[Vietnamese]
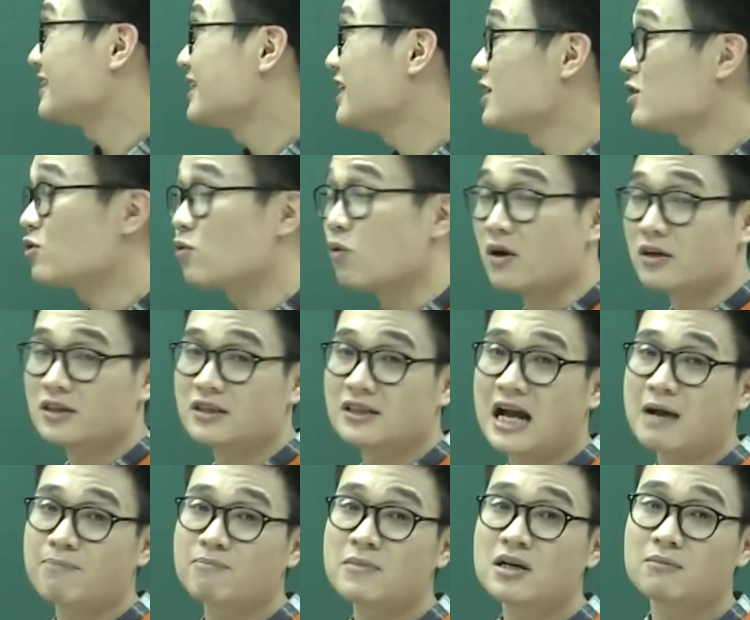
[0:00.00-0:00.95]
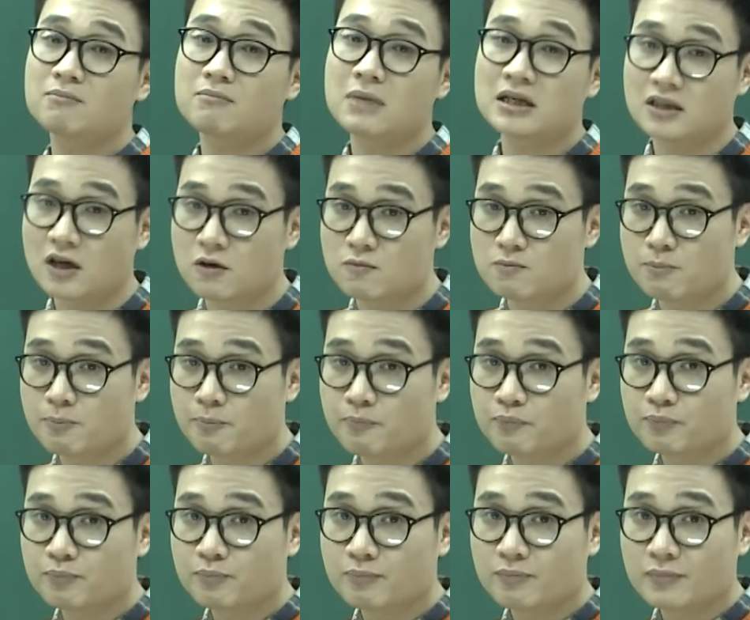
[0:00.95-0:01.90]
nhân của những áp bức bất công.
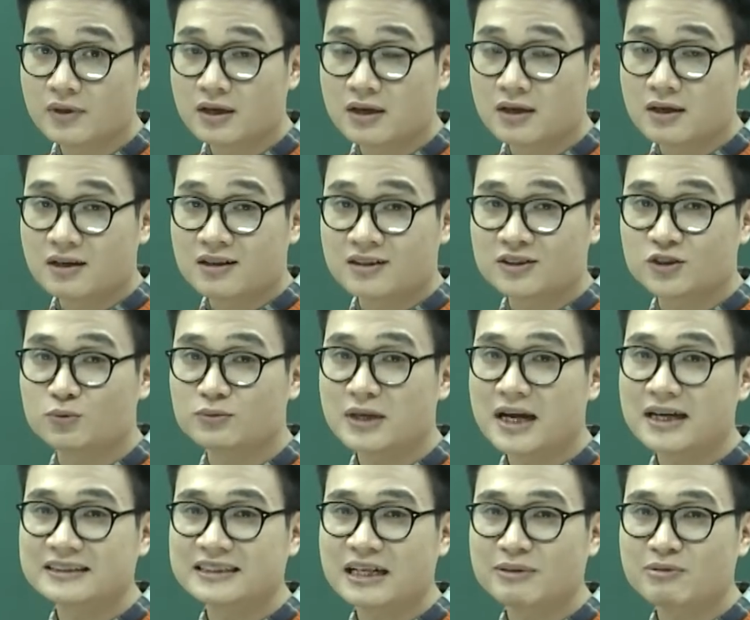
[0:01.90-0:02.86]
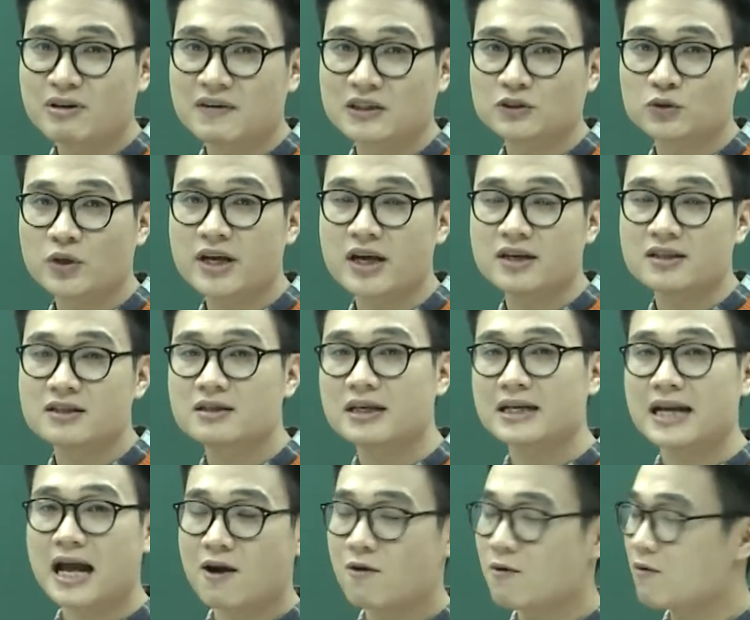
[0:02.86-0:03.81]
Chúng ta hãy xem nhân vật xuất hiện như thế
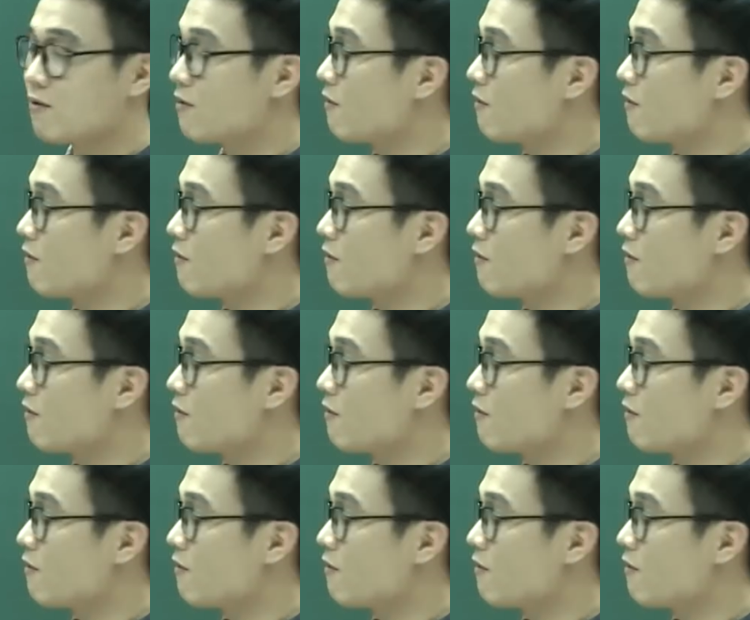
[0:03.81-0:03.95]
nào.